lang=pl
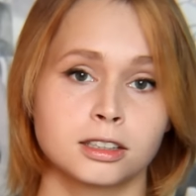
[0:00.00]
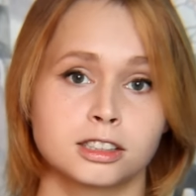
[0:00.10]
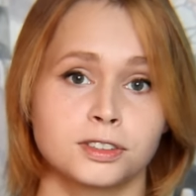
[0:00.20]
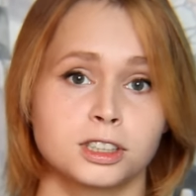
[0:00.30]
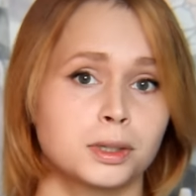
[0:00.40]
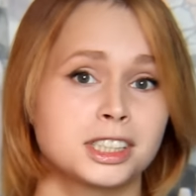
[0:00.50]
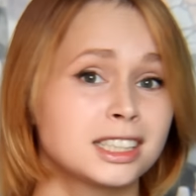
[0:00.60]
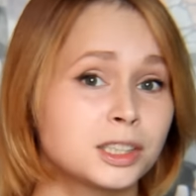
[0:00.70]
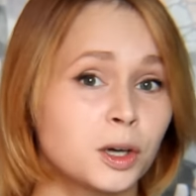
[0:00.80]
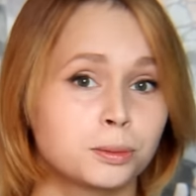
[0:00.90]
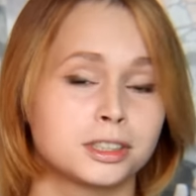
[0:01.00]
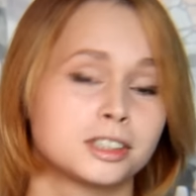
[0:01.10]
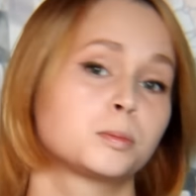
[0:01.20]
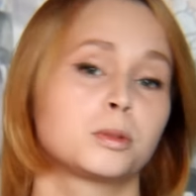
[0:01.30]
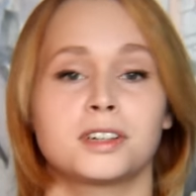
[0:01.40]
Zwykły dzień dobry
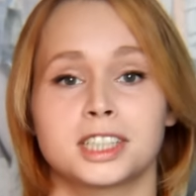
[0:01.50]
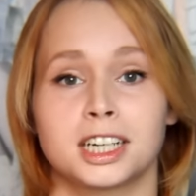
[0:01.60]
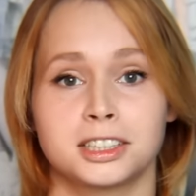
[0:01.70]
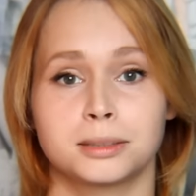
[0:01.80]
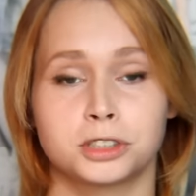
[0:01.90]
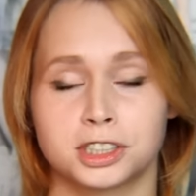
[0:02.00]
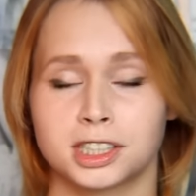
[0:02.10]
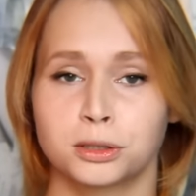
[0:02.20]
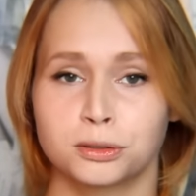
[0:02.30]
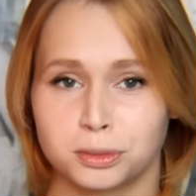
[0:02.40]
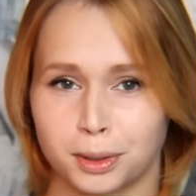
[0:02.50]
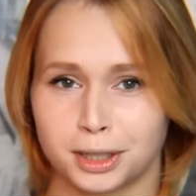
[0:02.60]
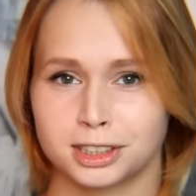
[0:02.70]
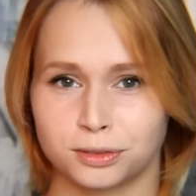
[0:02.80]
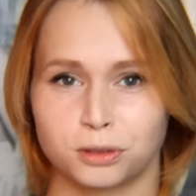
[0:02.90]
z poważaniem czy szanowni
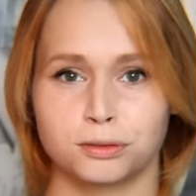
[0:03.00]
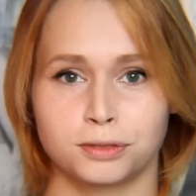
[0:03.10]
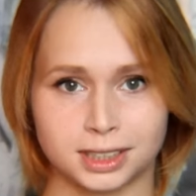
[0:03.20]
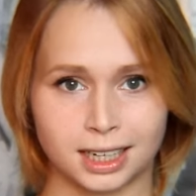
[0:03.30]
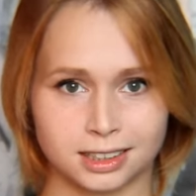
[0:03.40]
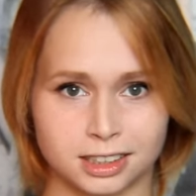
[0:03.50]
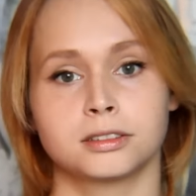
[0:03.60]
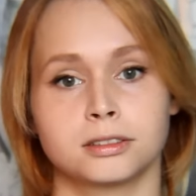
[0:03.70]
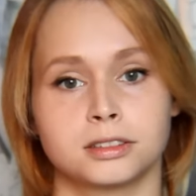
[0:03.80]
państwo wystarczy.